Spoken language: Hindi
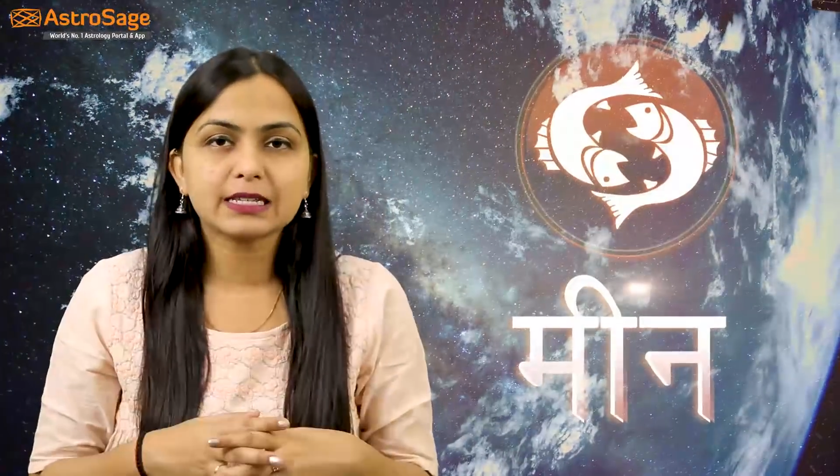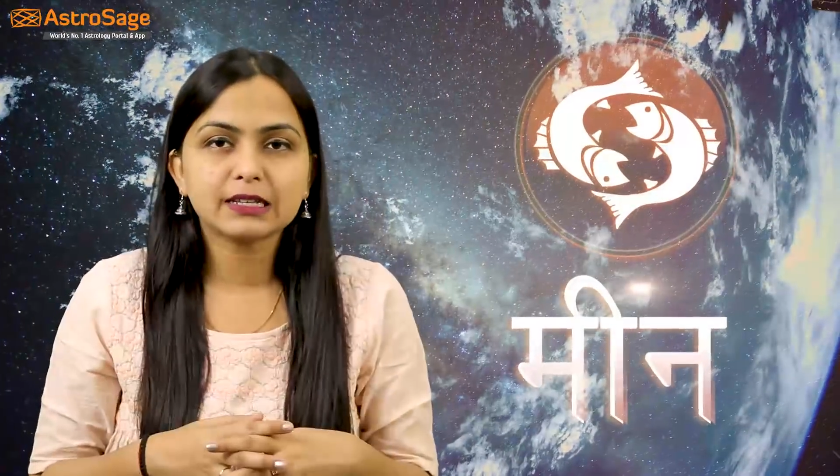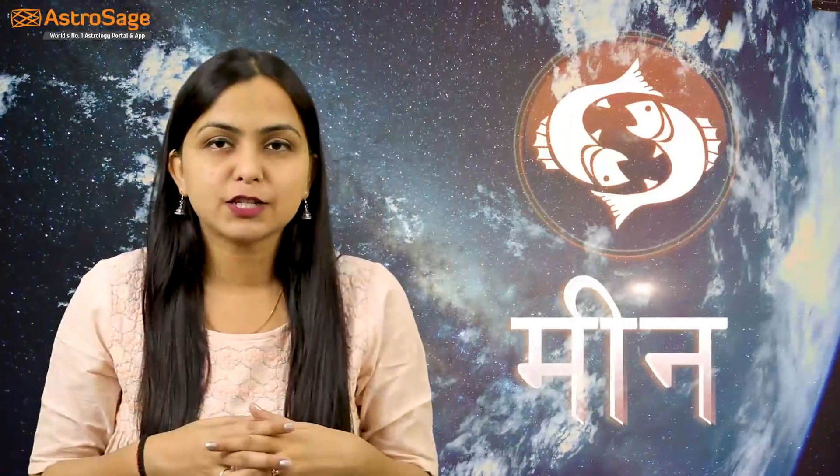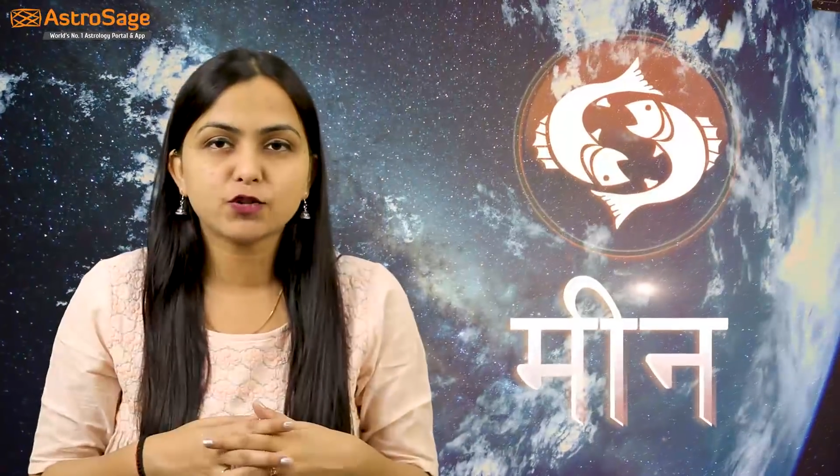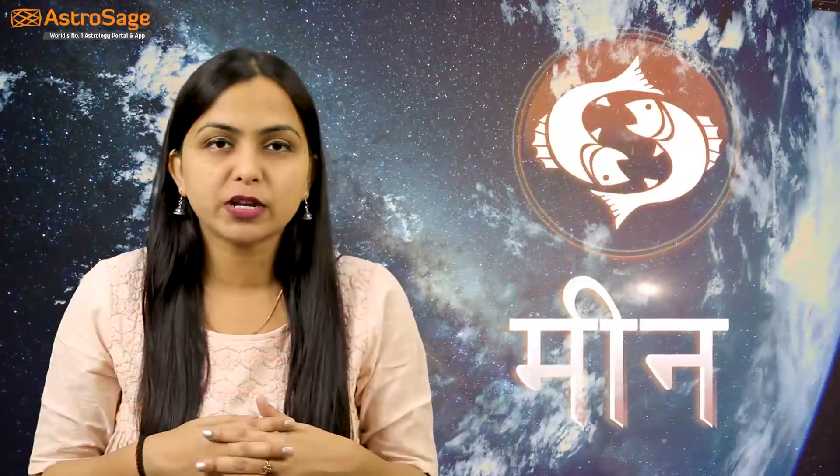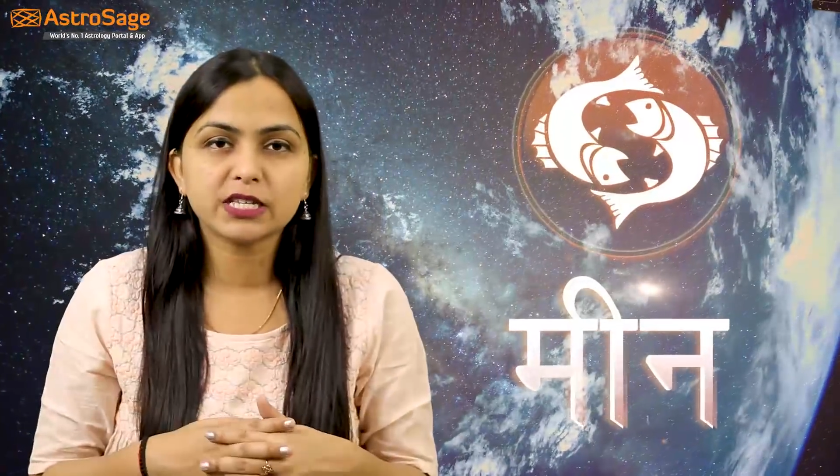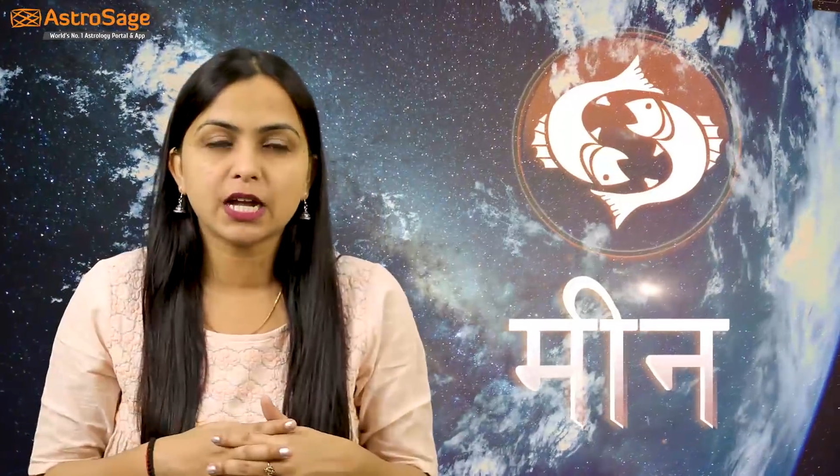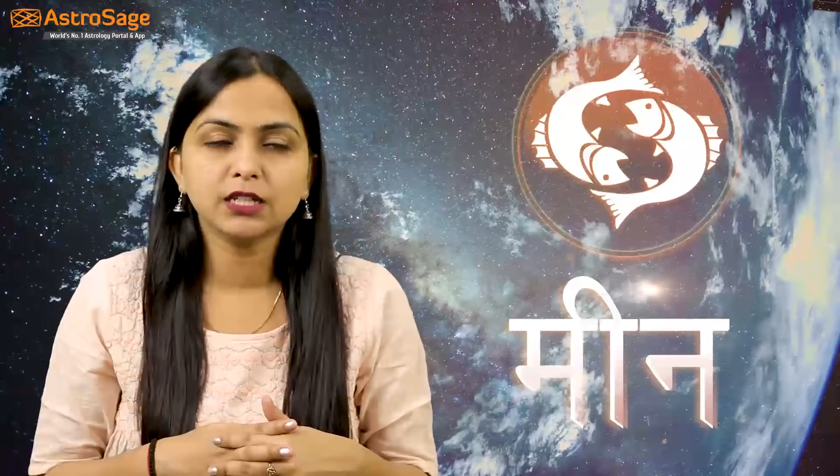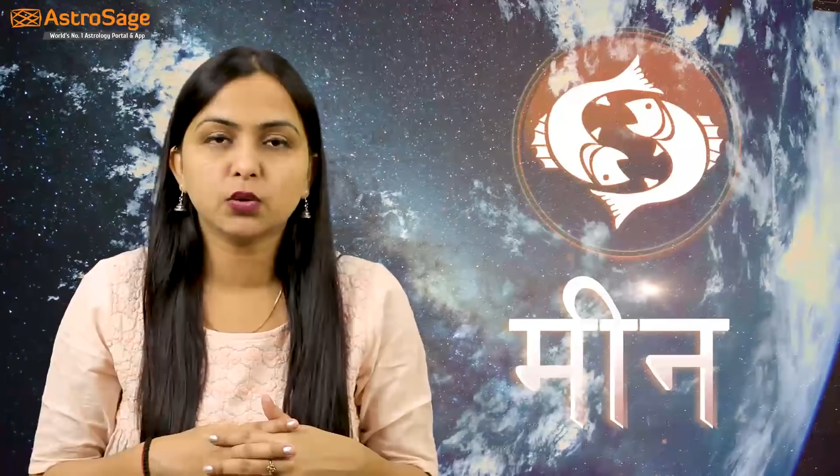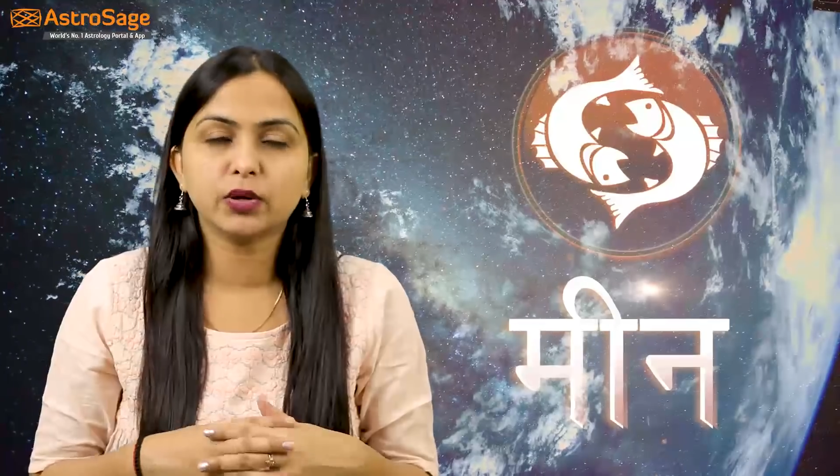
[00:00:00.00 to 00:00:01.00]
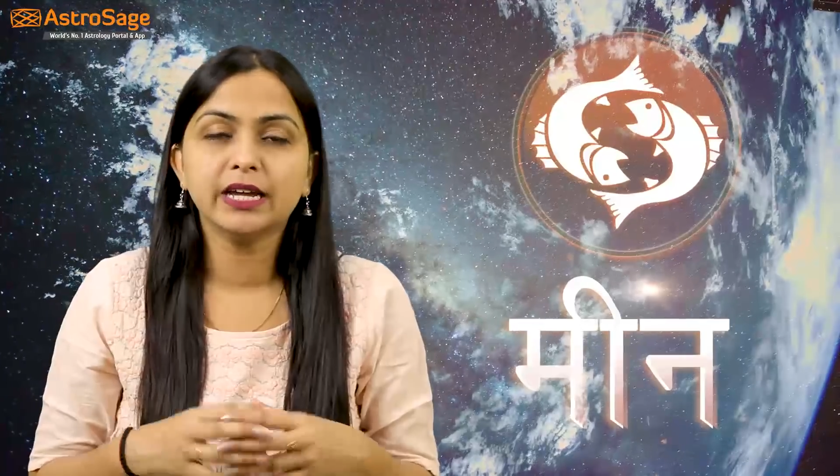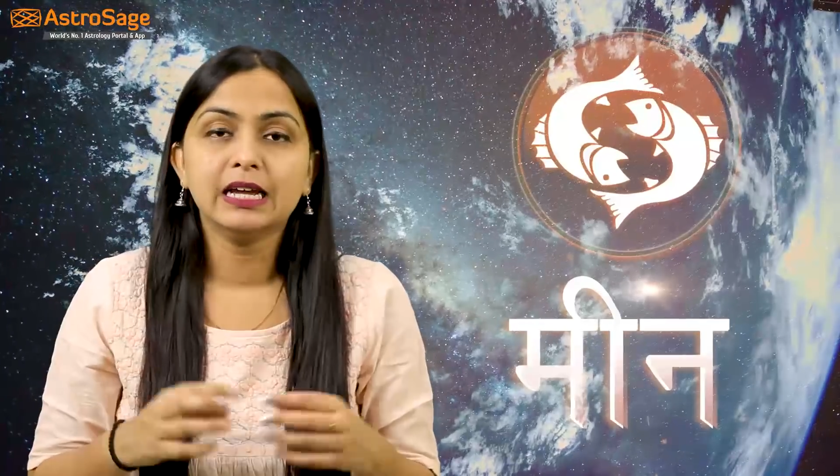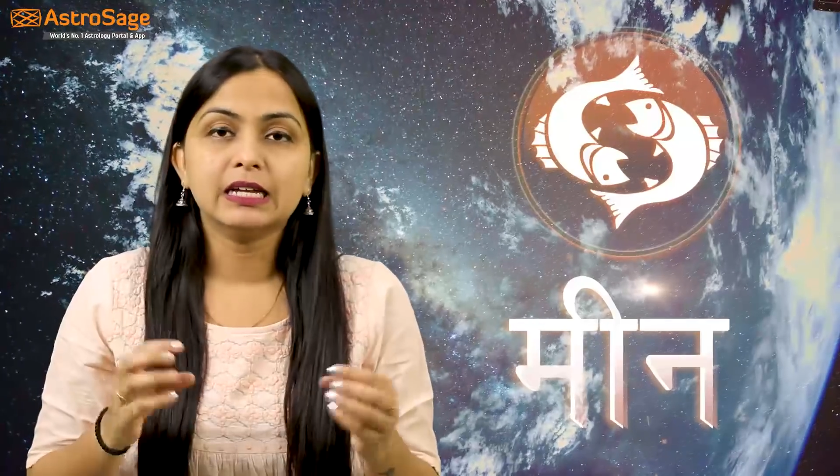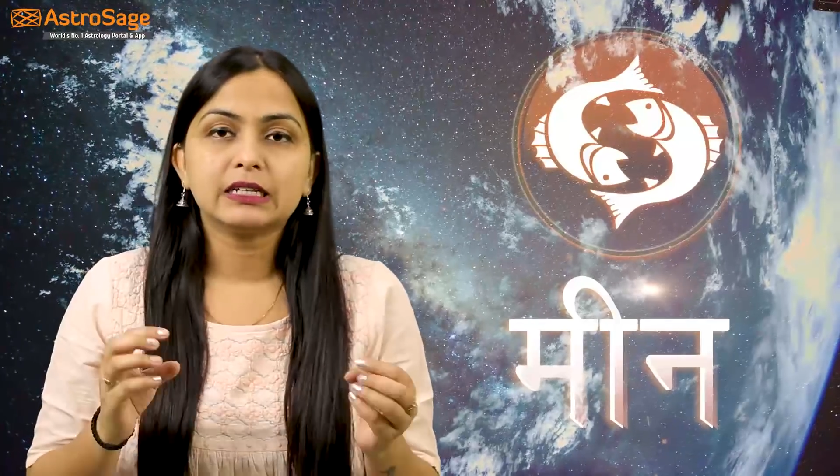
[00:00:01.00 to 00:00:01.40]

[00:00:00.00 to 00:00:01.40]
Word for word: के सदस्यों के साथ थोड़ी